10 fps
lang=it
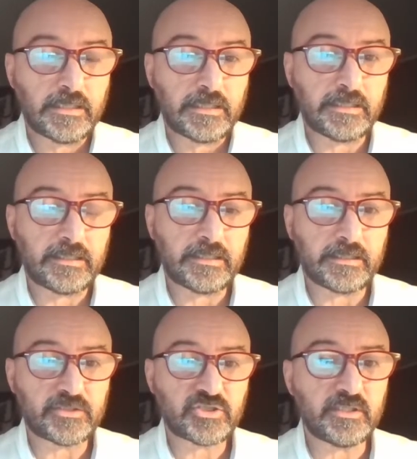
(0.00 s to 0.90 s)
alla
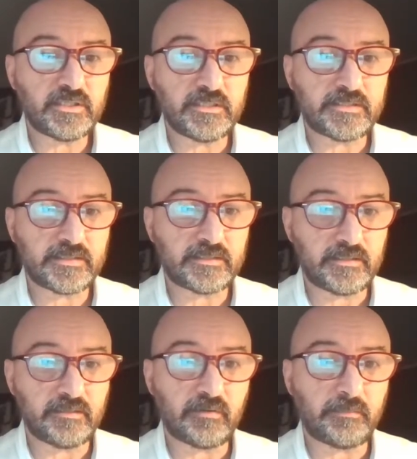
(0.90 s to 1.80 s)
recente
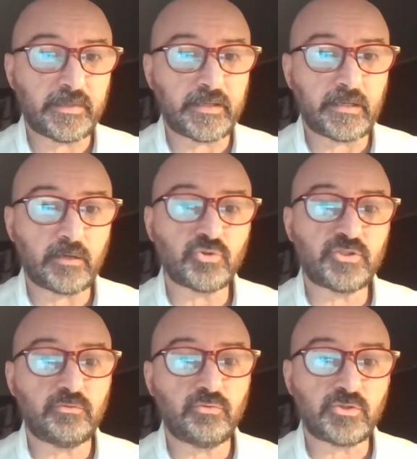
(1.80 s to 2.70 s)
iniziativa per la
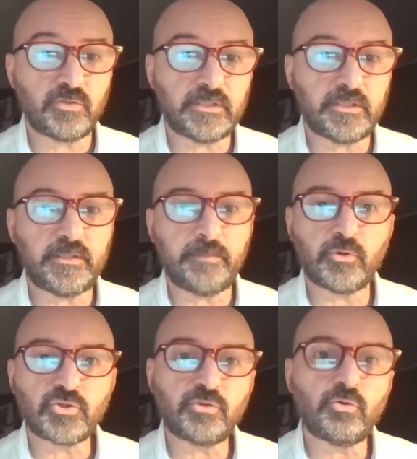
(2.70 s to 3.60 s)
costituzione del
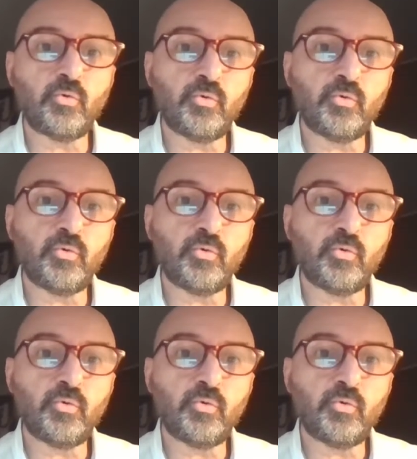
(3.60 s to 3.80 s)
deposito